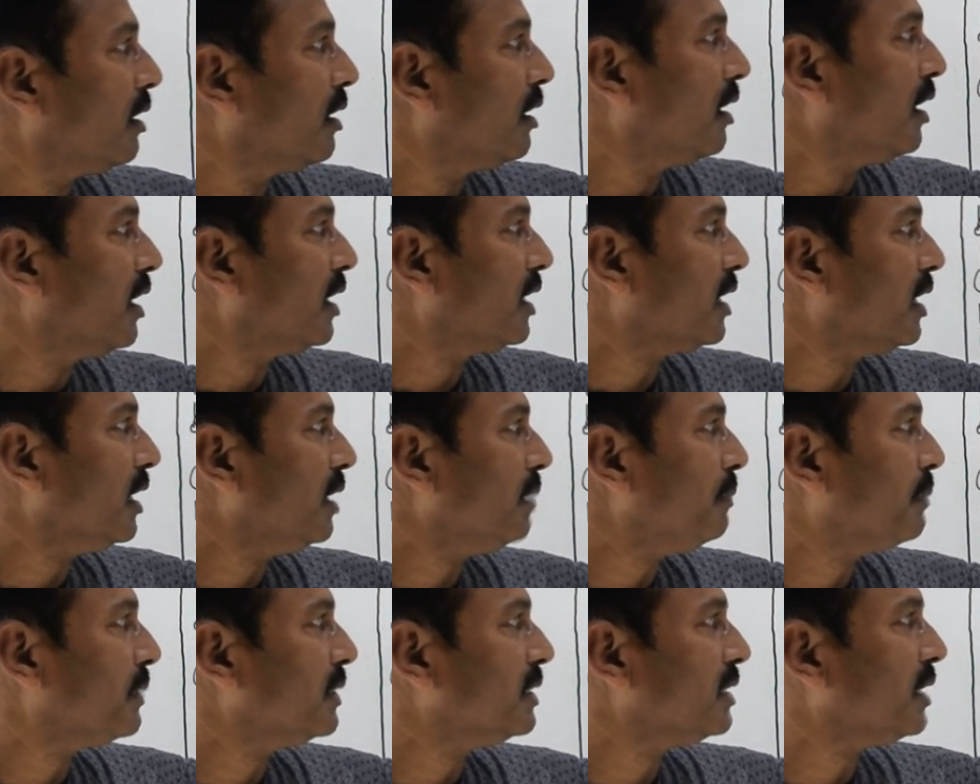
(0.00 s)

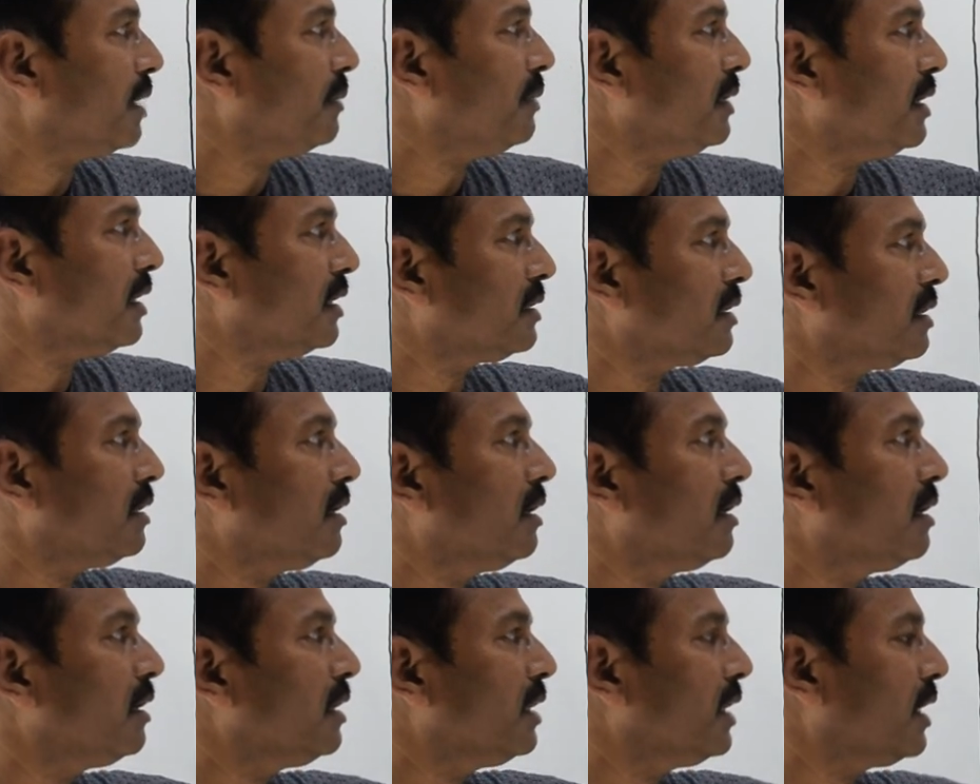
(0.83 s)
लड़की पंजाबी खतरी
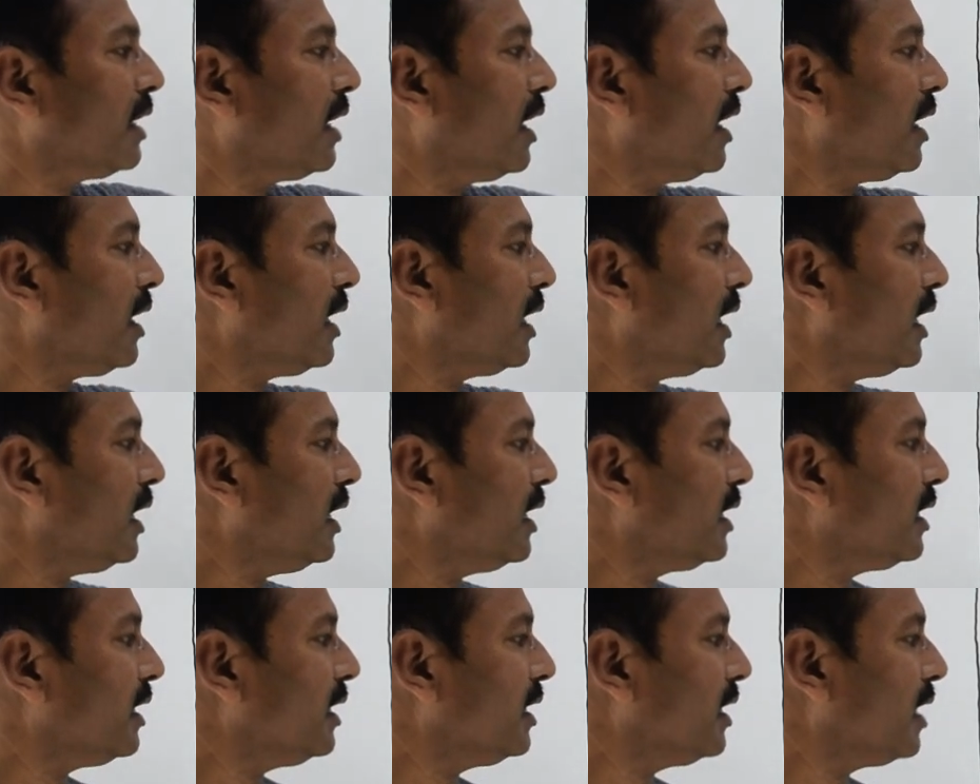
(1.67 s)
गर्ल दिखाया गया है
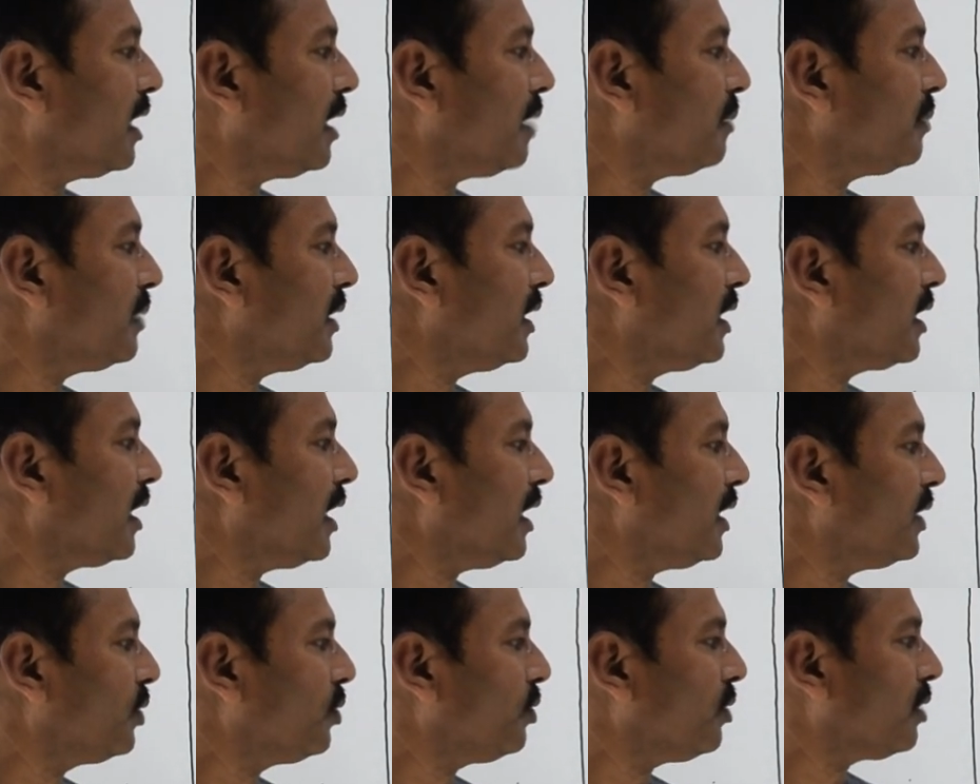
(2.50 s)
लेकिन यहाँ पे लिखा
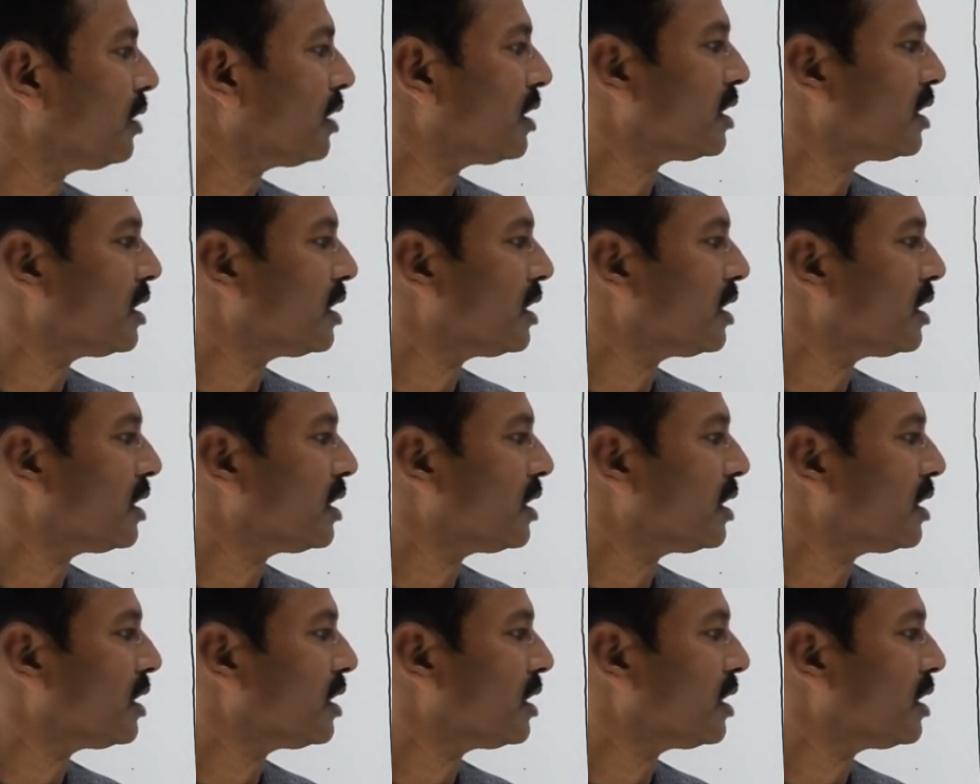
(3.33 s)
है नो